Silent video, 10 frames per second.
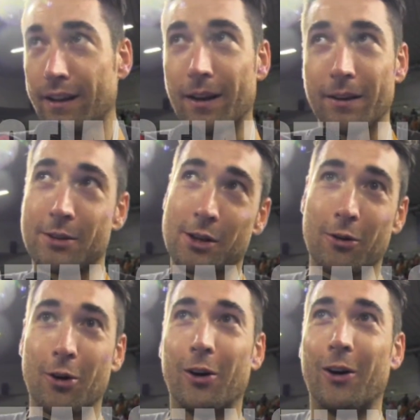Sì,
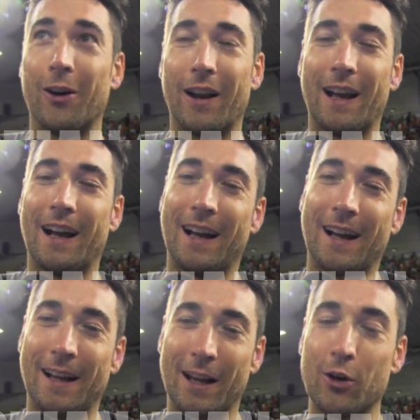dicevo
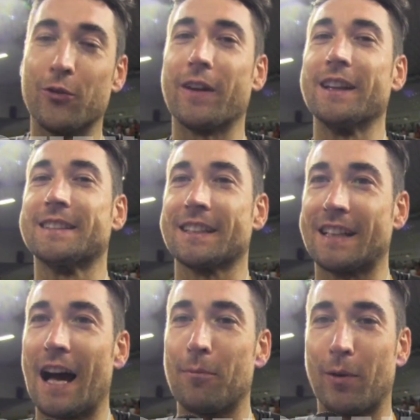alla, conferenza
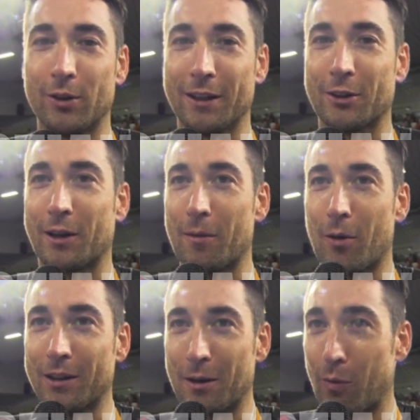stampa, ho detto che
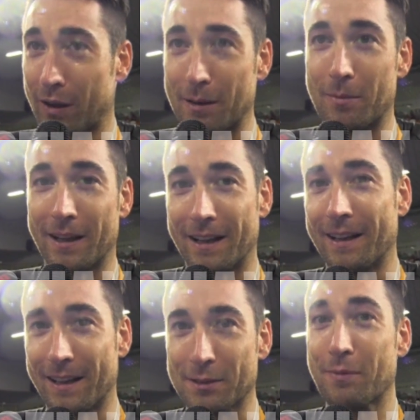Modena mi porta
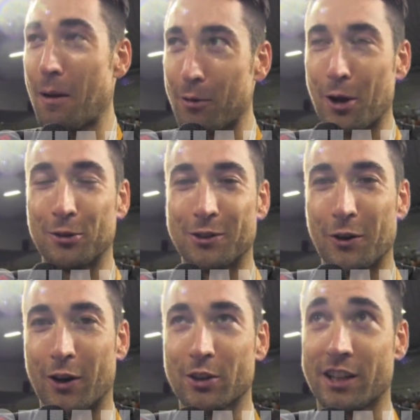bene, speriamo che
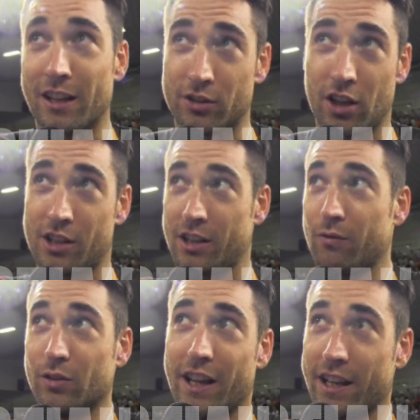continui così, non so se il
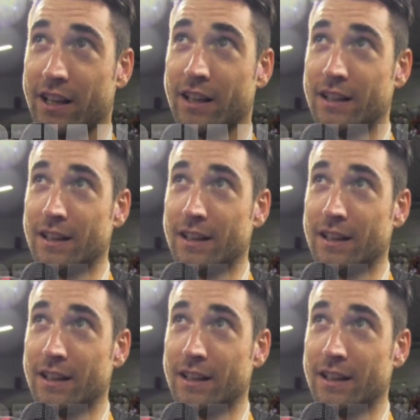V-Day,